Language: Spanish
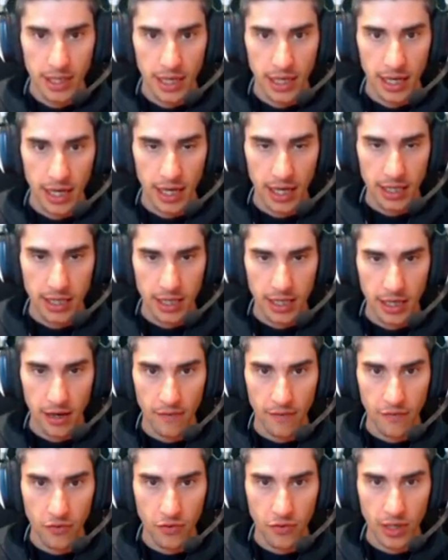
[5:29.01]
Hacia la del
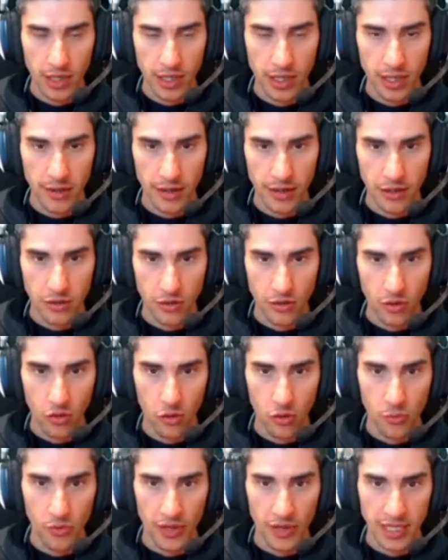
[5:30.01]
fondo a la izquierda del todo, el
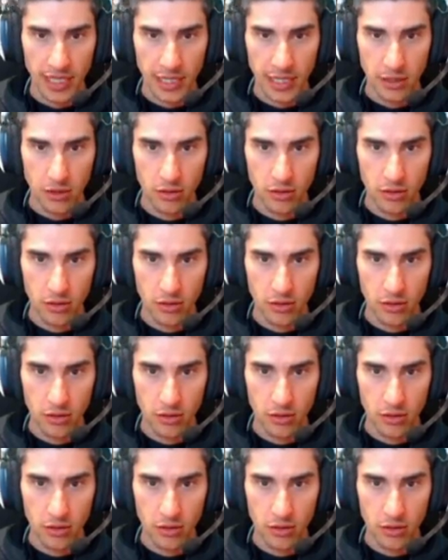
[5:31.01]
grupo de asalto.